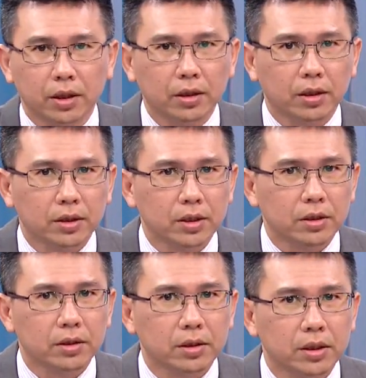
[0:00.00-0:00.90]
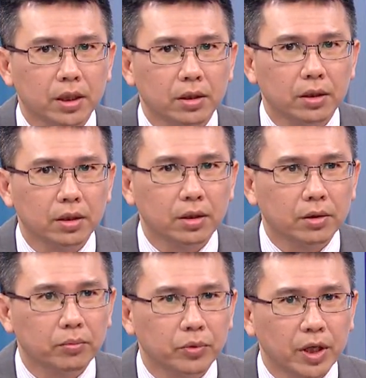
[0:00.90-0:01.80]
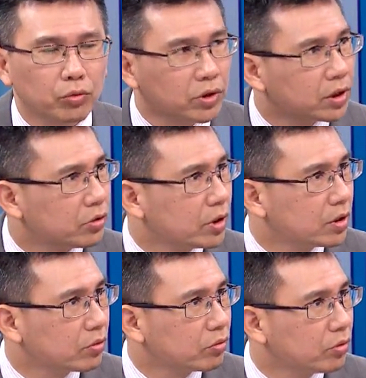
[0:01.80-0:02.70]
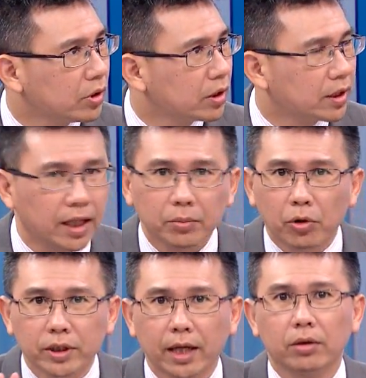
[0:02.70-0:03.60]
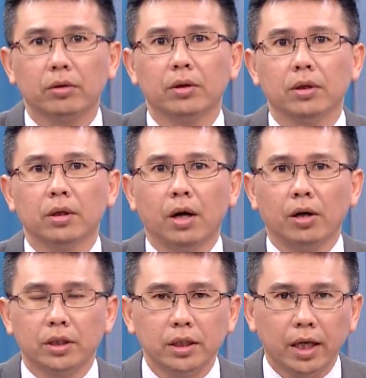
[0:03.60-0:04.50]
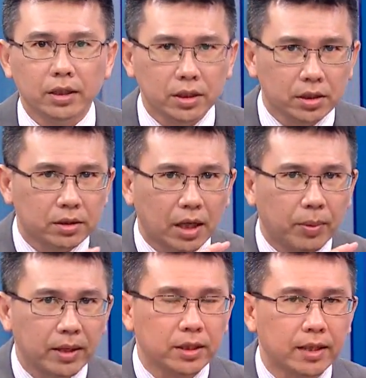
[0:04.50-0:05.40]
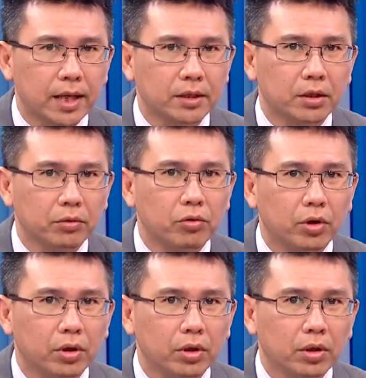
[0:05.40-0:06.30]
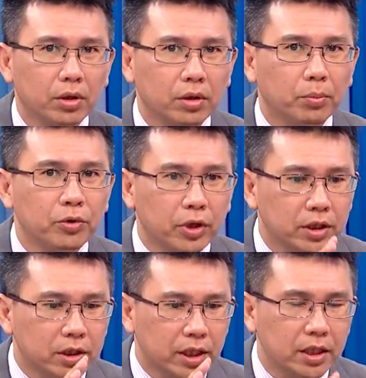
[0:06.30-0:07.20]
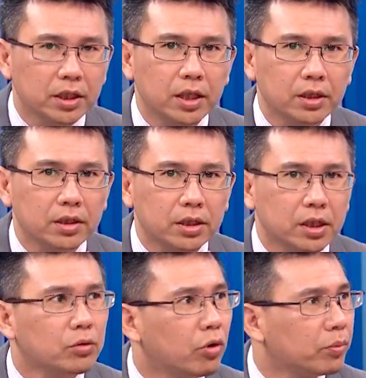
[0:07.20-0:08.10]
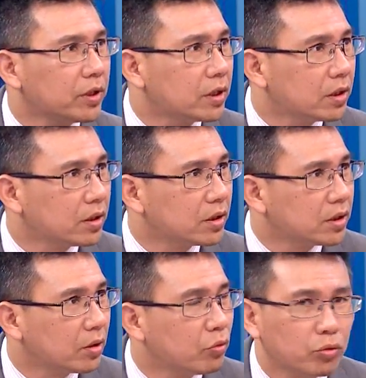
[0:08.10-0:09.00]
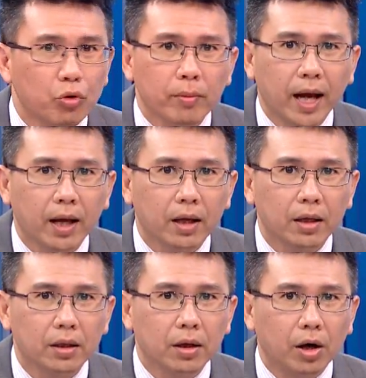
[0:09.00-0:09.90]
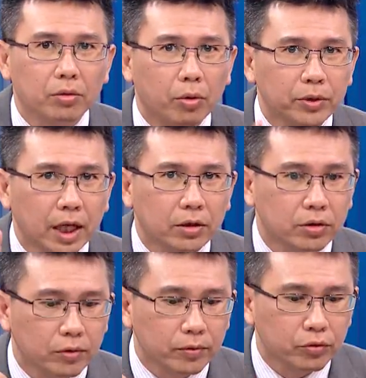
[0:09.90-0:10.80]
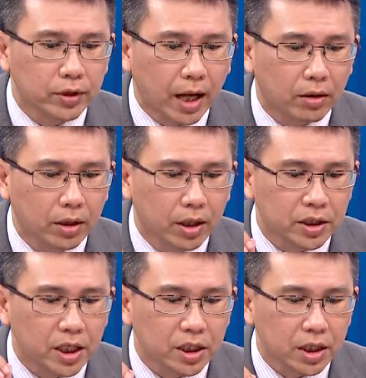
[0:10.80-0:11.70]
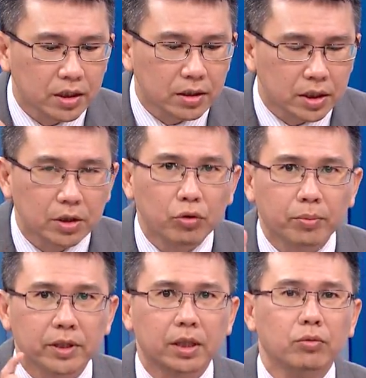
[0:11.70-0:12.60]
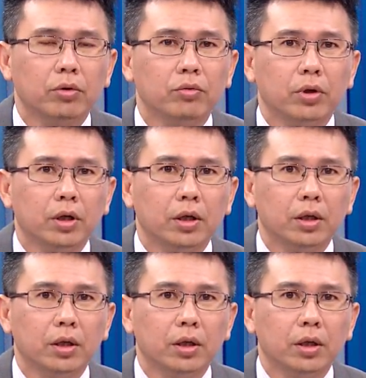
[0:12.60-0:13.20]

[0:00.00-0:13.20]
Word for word: 第一个其实之前比较弱势的全持股赶紧搏下楼。好，今天其实早盘再杀现货，你不觉得是前几天是期货比现货多吗？好，我不晓得做你有注意到，前几天是期货比现货多。